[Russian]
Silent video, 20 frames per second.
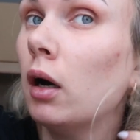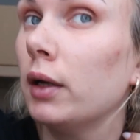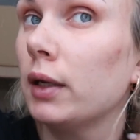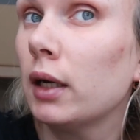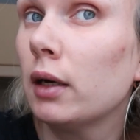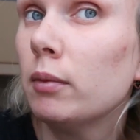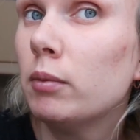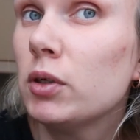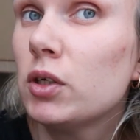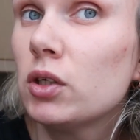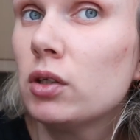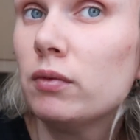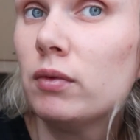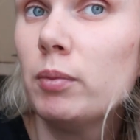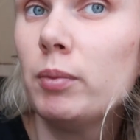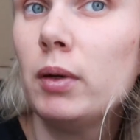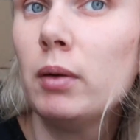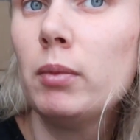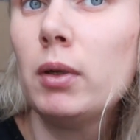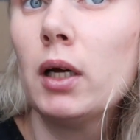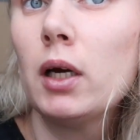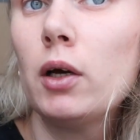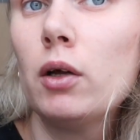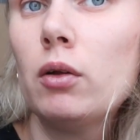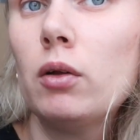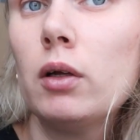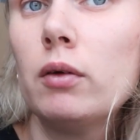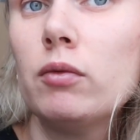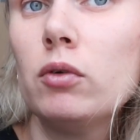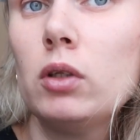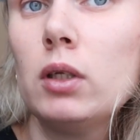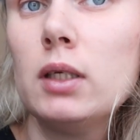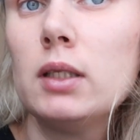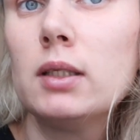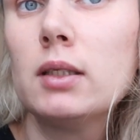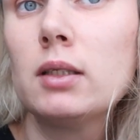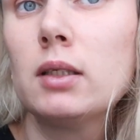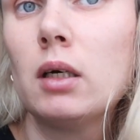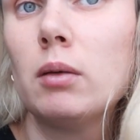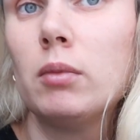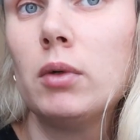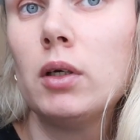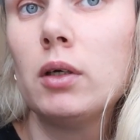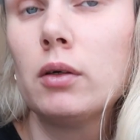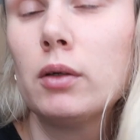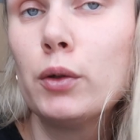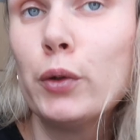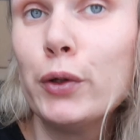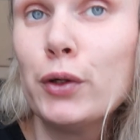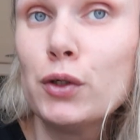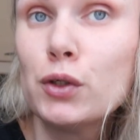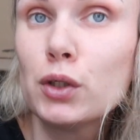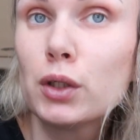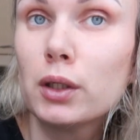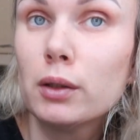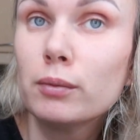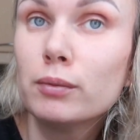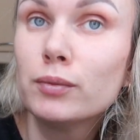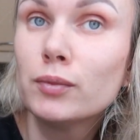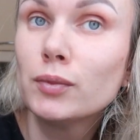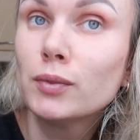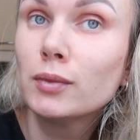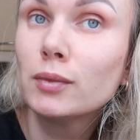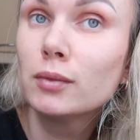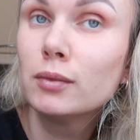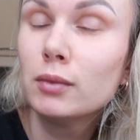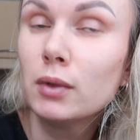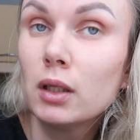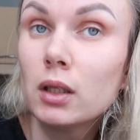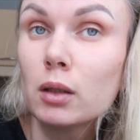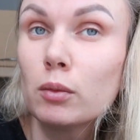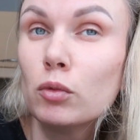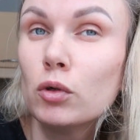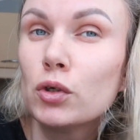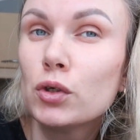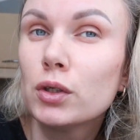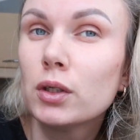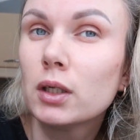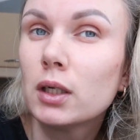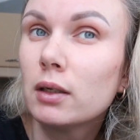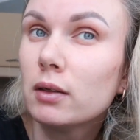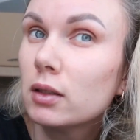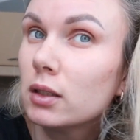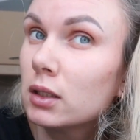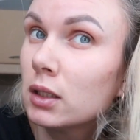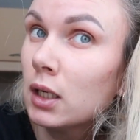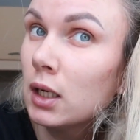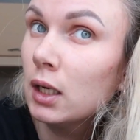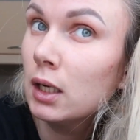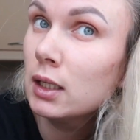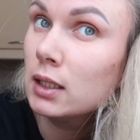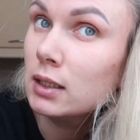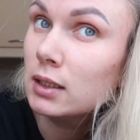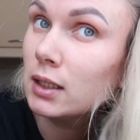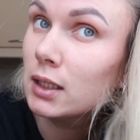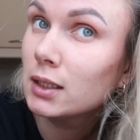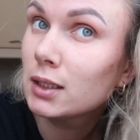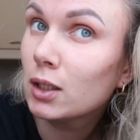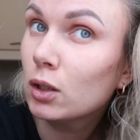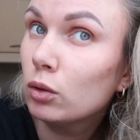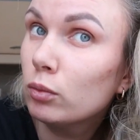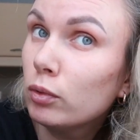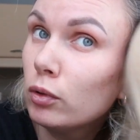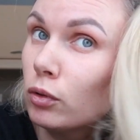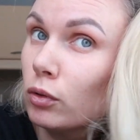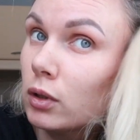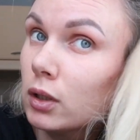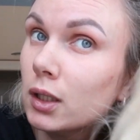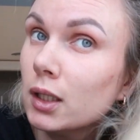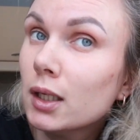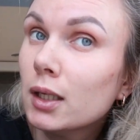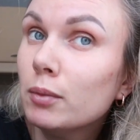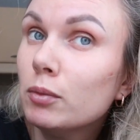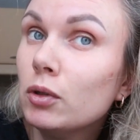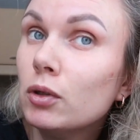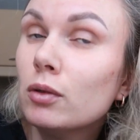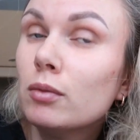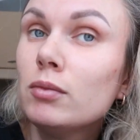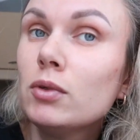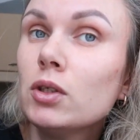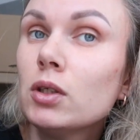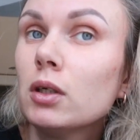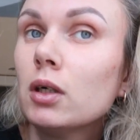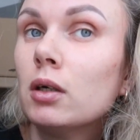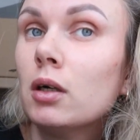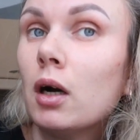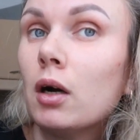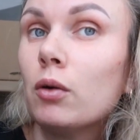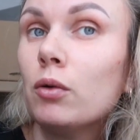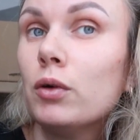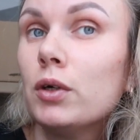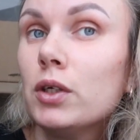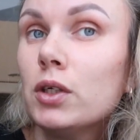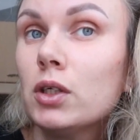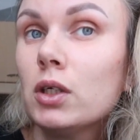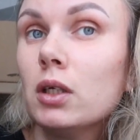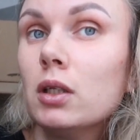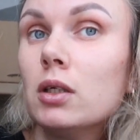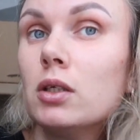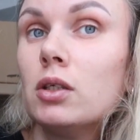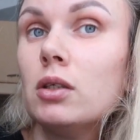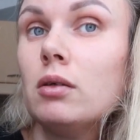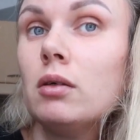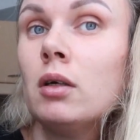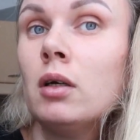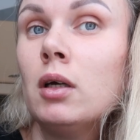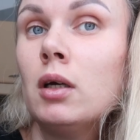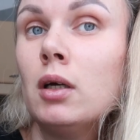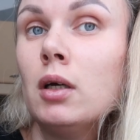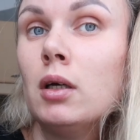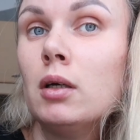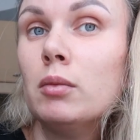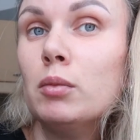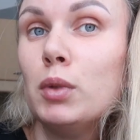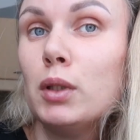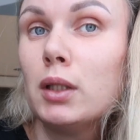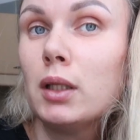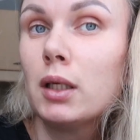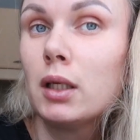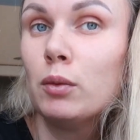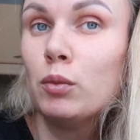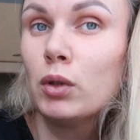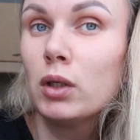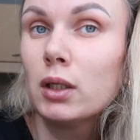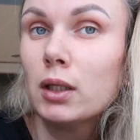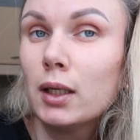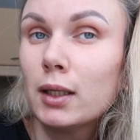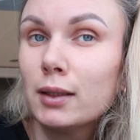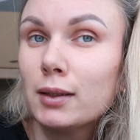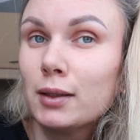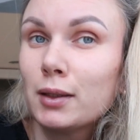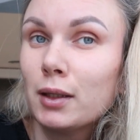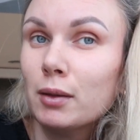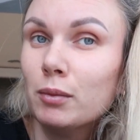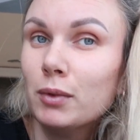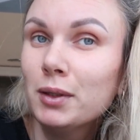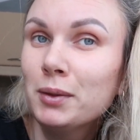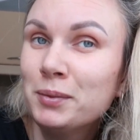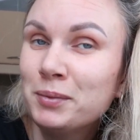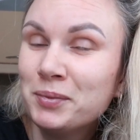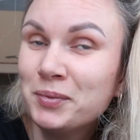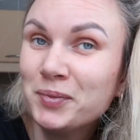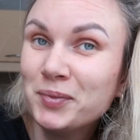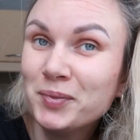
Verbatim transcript: Я обычно выпрямляла вот эти самые кончики. Мне так больше нравилось. Здесь я люблю, когда объемчик, а кончики должны быть такими гладкими.